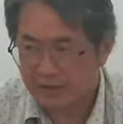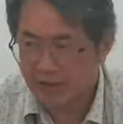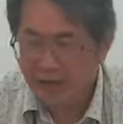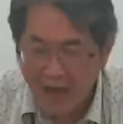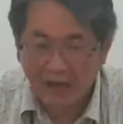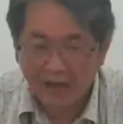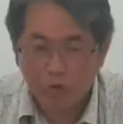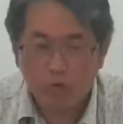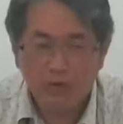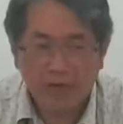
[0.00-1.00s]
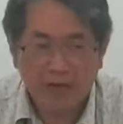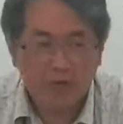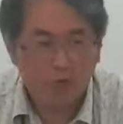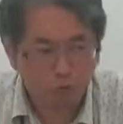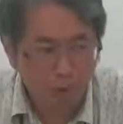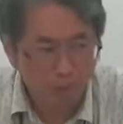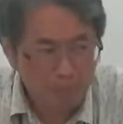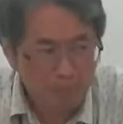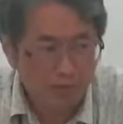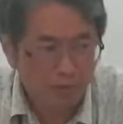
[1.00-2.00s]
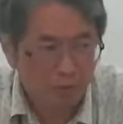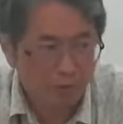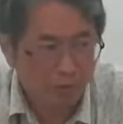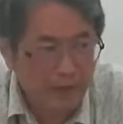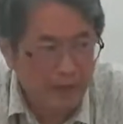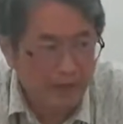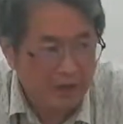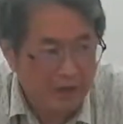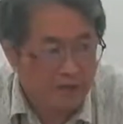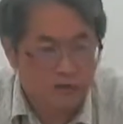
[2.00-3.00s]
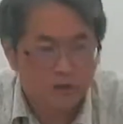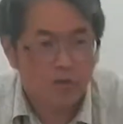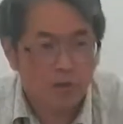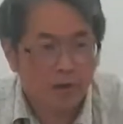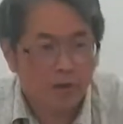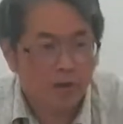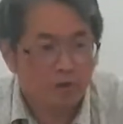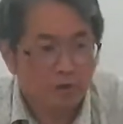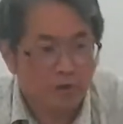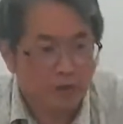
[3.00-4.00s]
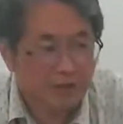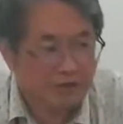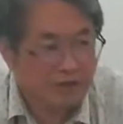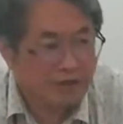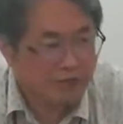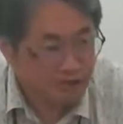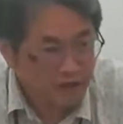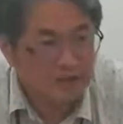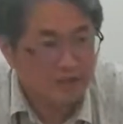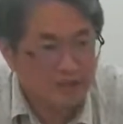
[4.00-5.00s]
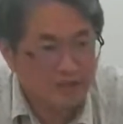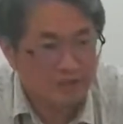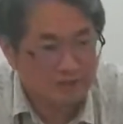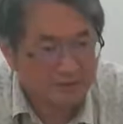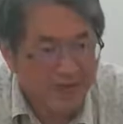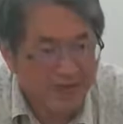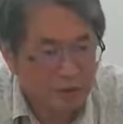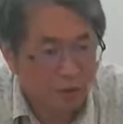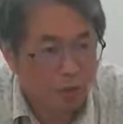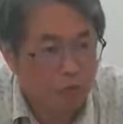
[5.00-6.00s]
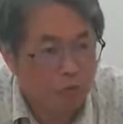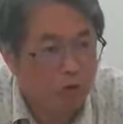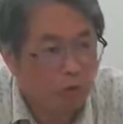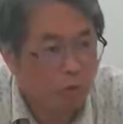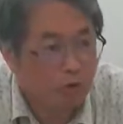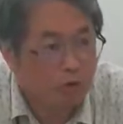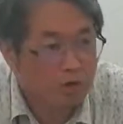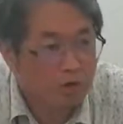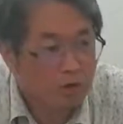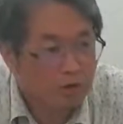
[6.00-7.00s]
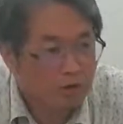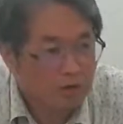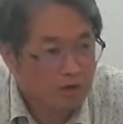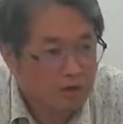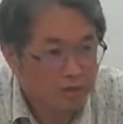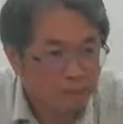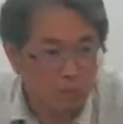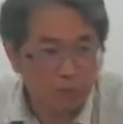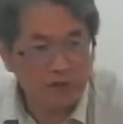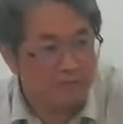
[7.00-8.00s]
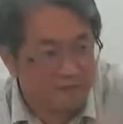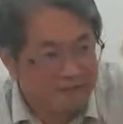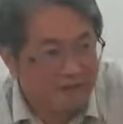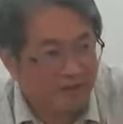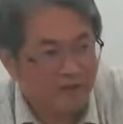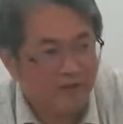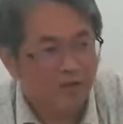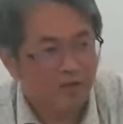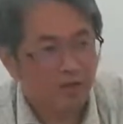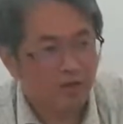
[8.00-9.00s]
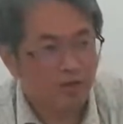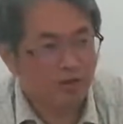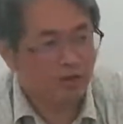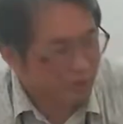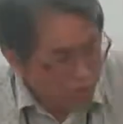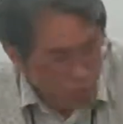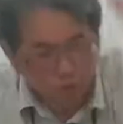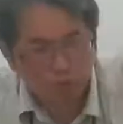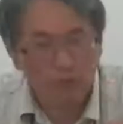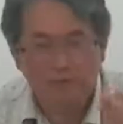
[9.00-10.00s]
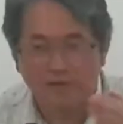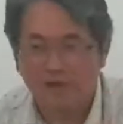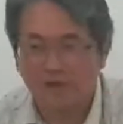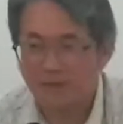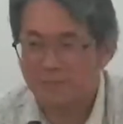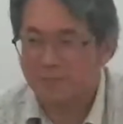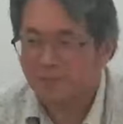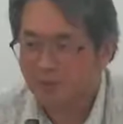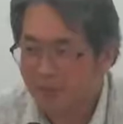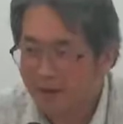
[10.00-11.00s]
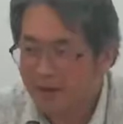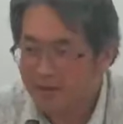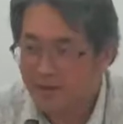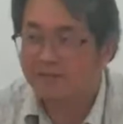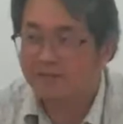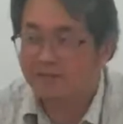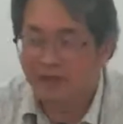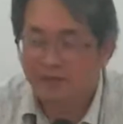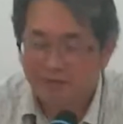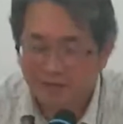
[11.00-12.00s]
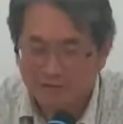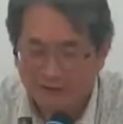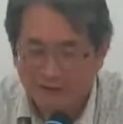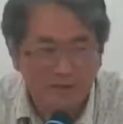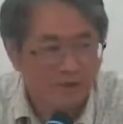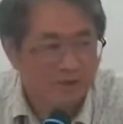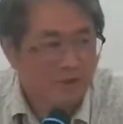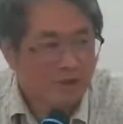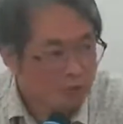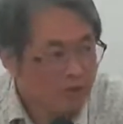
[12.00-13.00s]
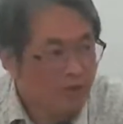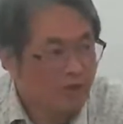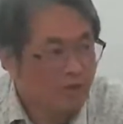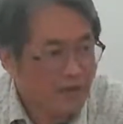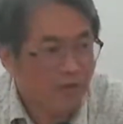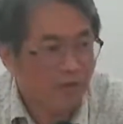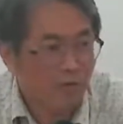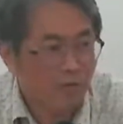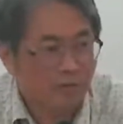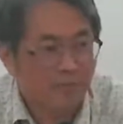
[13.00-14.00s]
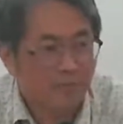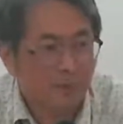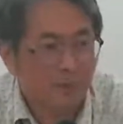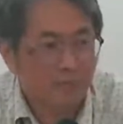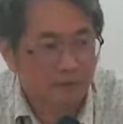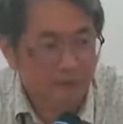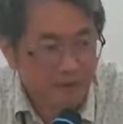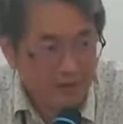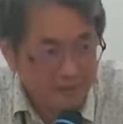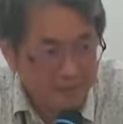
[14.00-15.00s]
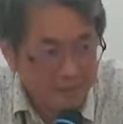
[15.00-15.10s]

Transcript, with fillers: 爱越大，权柄就越大。身为一个军人。你身上的弹孔越多，衣服一掀，所有的人就尊敬你，懂吗？但是你要前前提是，虽然有弹孔，但是没有去见上帝，